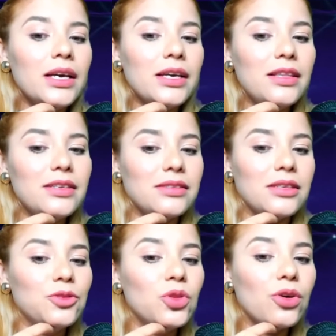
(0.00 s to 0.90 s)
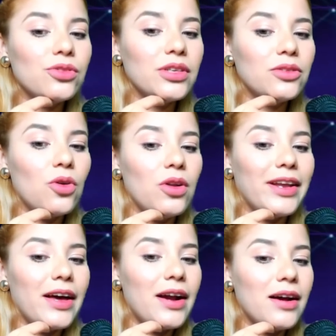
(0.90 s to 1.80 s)
Y dice, no se
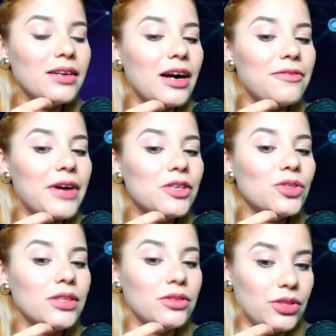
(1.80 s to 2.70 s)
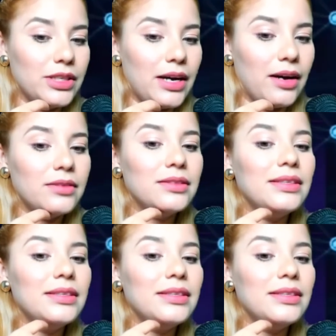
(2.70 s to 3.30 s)
tolerarán caballos de Troya